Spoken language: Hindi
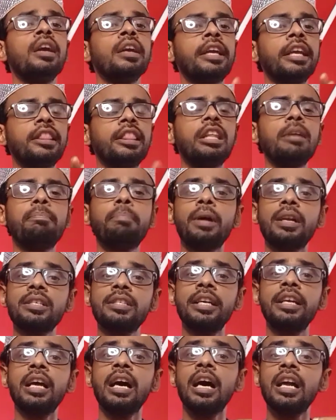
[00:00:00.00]
कितने
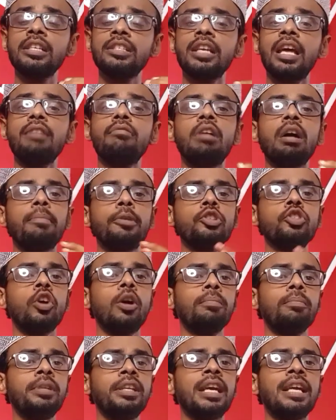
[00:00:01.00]
परसेंट हर साल वहां पे
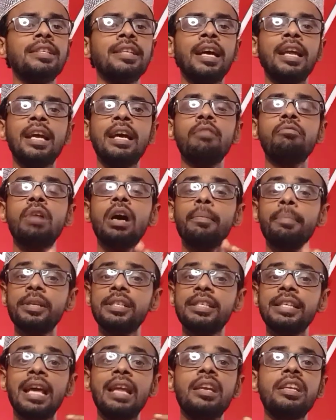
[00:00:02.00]
जॉब दिया जा रहा है वहां पे
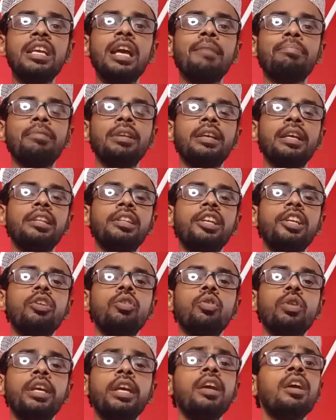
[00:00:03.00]
सैलरी आपकी कितनी
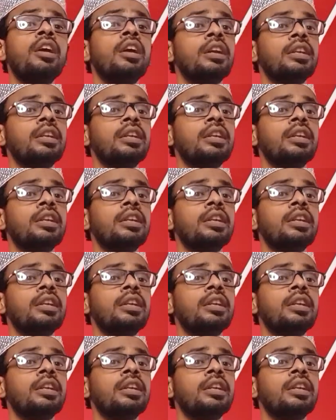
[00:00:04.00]
होगी